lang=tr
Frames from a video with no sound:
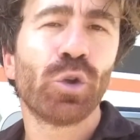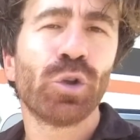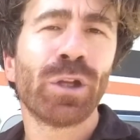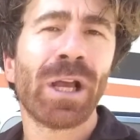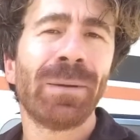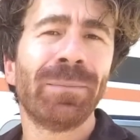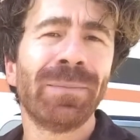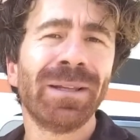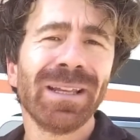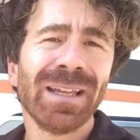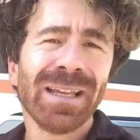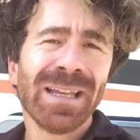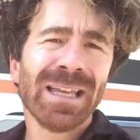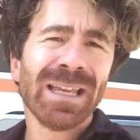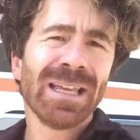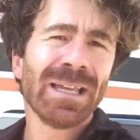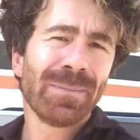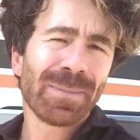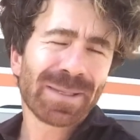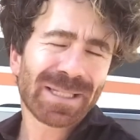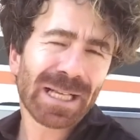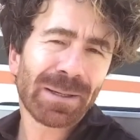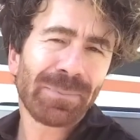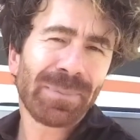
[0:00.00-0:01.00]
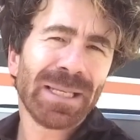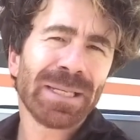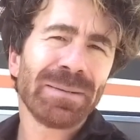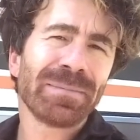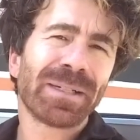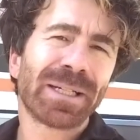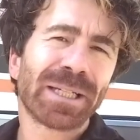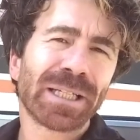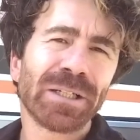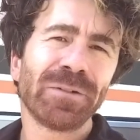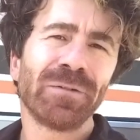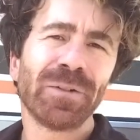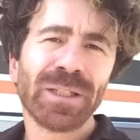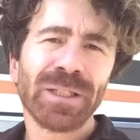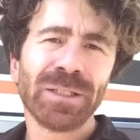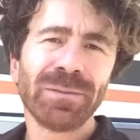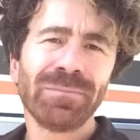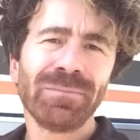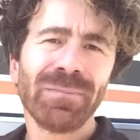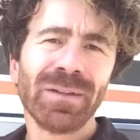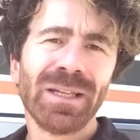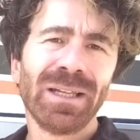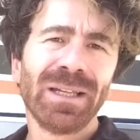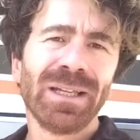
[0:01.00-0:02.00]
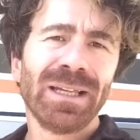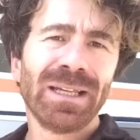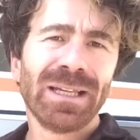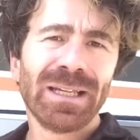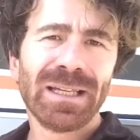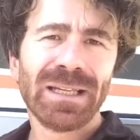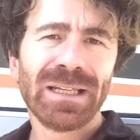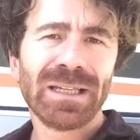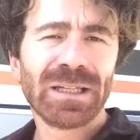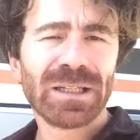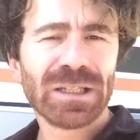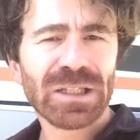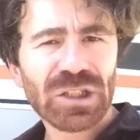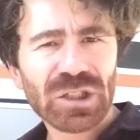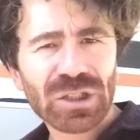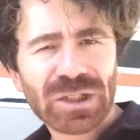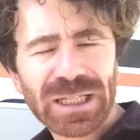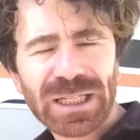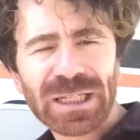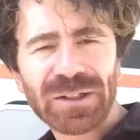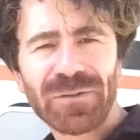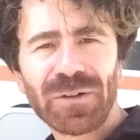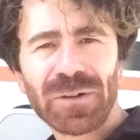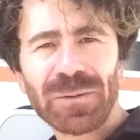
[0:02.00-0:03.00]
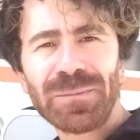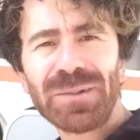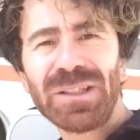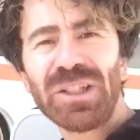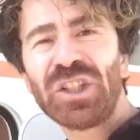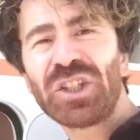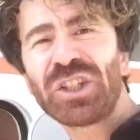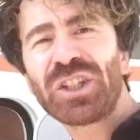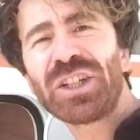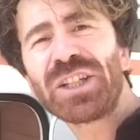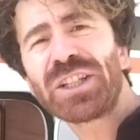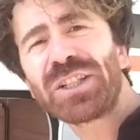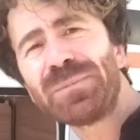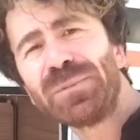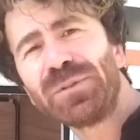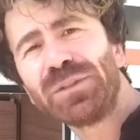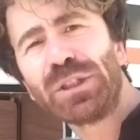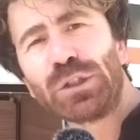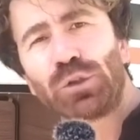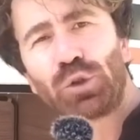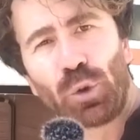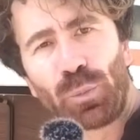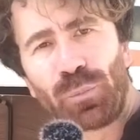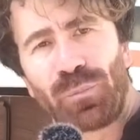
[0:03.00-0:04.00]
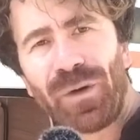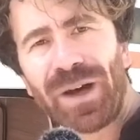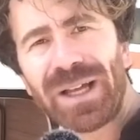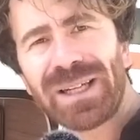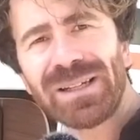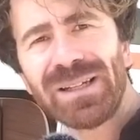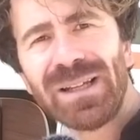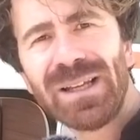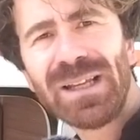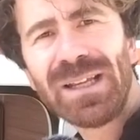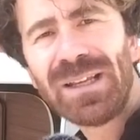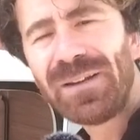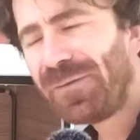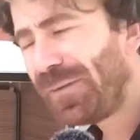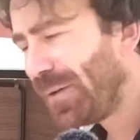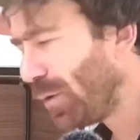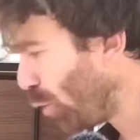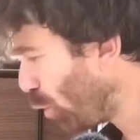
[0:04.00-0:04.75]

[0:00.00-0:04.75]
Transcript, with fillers: önemli. Mesela benim karavanım e, karavanın iç kısmında tüp var ve